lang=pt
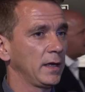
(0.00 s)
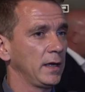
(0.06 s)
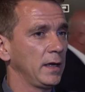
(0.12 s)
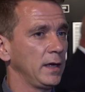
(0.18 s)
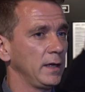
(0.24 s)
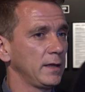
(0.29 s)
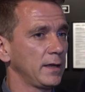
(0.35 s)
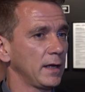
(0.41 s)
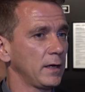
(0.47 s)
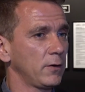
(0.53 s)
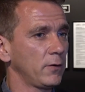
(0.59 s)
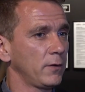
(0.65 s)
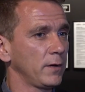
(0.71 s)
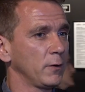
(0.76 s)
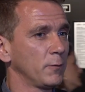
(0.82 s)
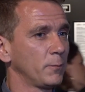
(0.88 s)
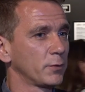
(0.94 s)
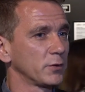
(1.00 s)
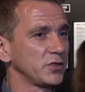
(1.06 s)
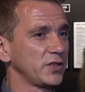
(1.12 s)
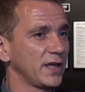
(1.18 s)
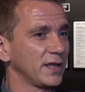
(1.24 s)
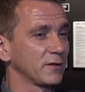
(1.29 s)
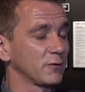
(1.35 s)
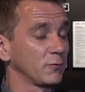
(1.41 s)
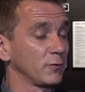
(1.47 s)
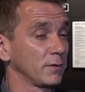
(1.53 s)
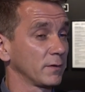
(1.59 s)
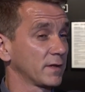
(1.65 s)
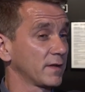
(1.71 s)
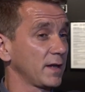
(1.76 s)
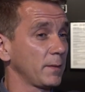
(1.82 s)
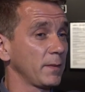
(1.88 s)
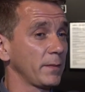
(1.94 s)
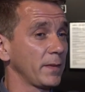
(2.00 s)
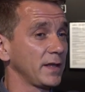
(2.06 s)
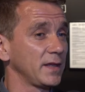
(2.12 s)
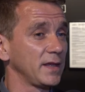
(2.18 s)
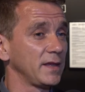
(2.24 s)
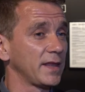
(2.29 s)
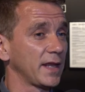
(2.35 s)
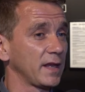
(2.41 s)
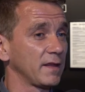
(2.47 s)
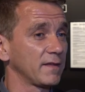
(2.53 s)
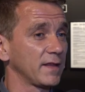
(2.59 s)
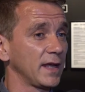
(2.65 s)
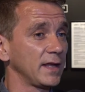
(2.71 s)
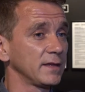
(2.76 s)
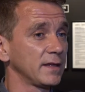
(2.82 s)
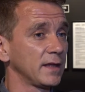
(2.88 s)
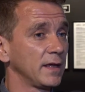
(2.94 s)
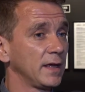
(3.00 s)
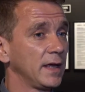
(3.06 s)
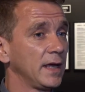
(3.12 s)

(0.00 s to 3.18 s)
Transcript: E então é um projeto extremamente interessante,